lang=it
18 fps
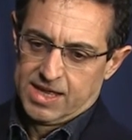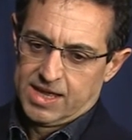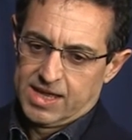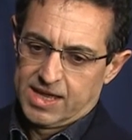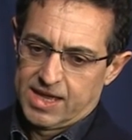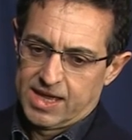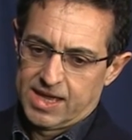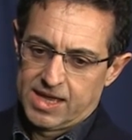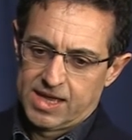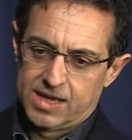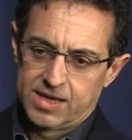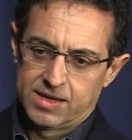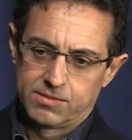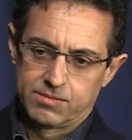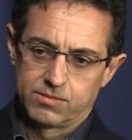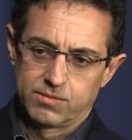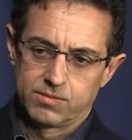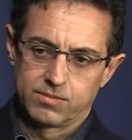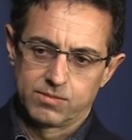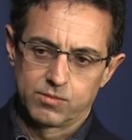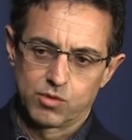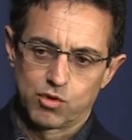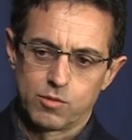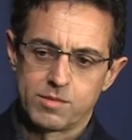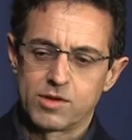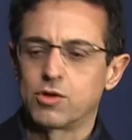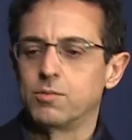eh,
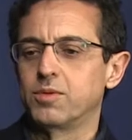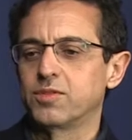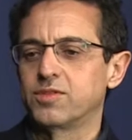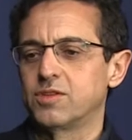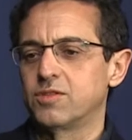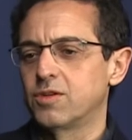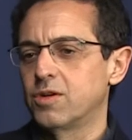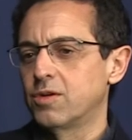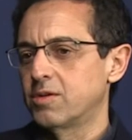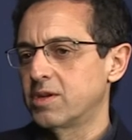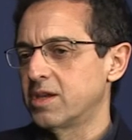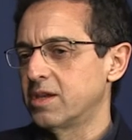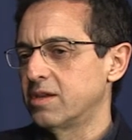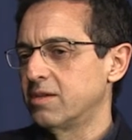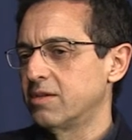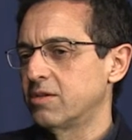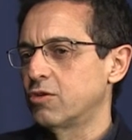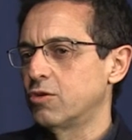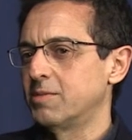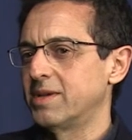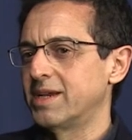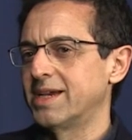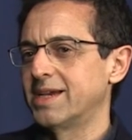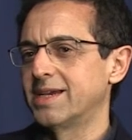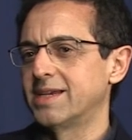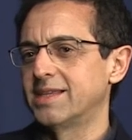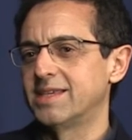come compositori,
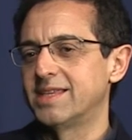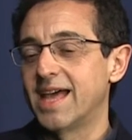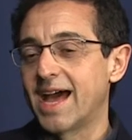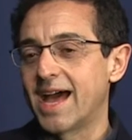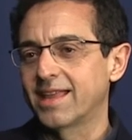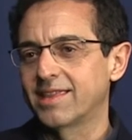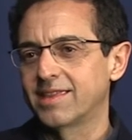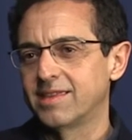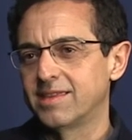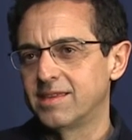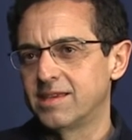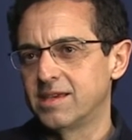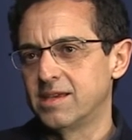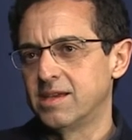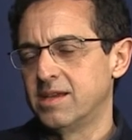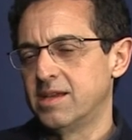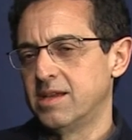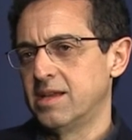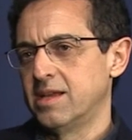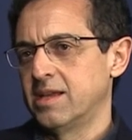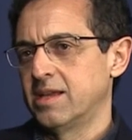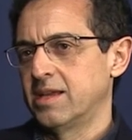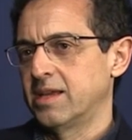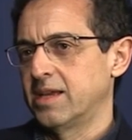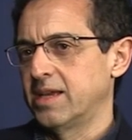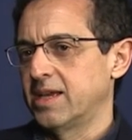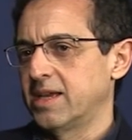come didatti,
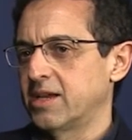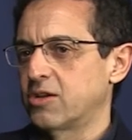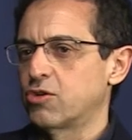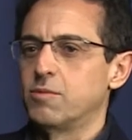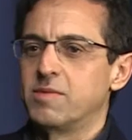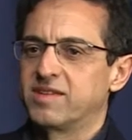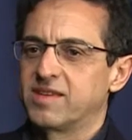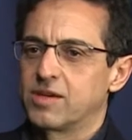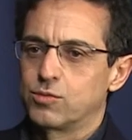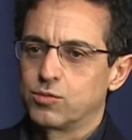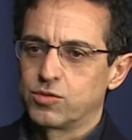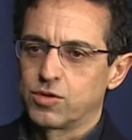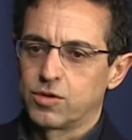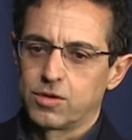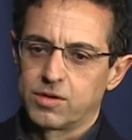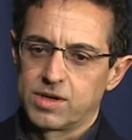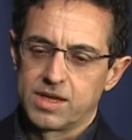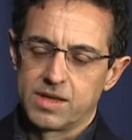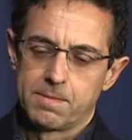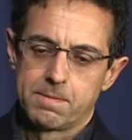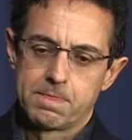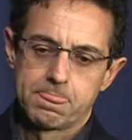eh, come esecutori